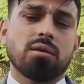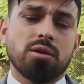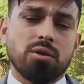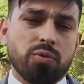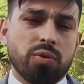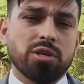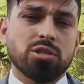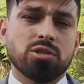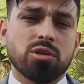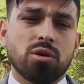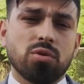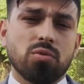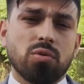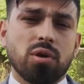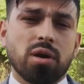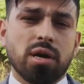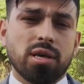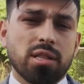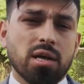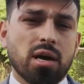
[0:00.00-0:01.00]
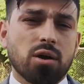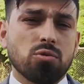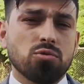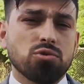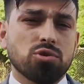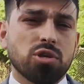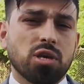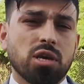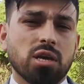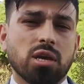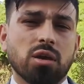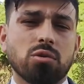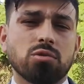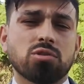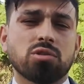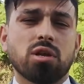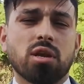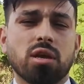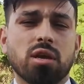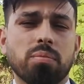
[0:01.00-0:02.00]
रिक्वेस्ट करूँगा इदारों से कि
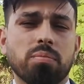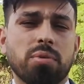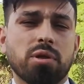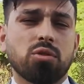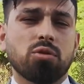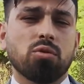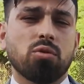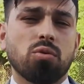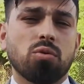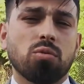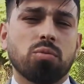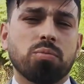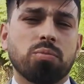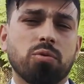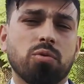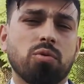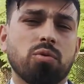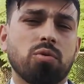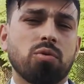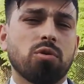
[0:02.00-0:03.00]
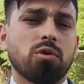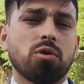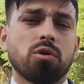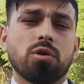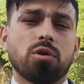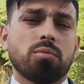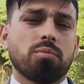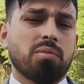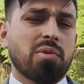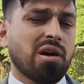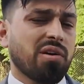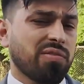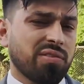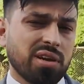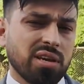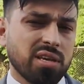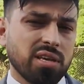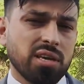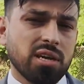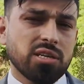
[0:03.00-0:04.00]
इस तरह के बंदों को माफ़
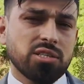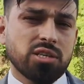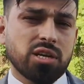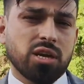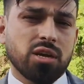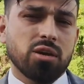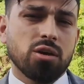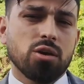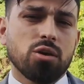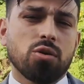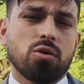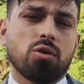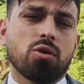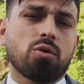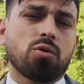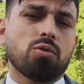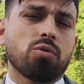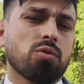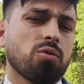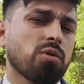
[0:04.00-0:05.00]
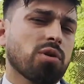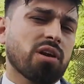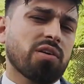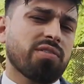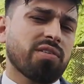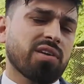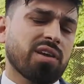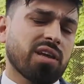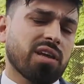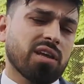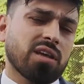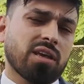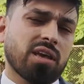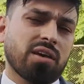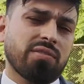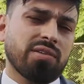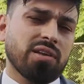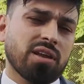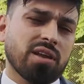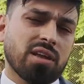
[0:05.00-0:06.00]
न किया जाए और उनको कैफे
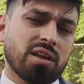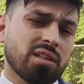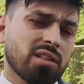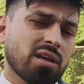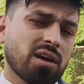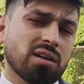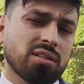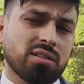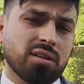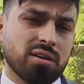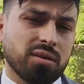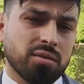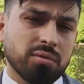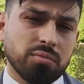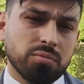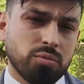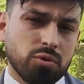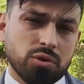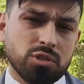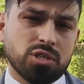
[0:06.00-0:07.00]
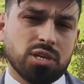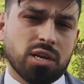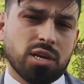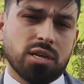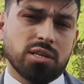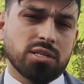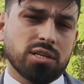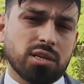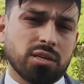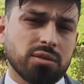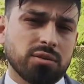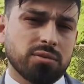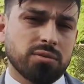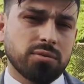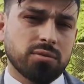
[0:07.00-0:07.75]
कैफे किरदार तक पहुँचाया जाए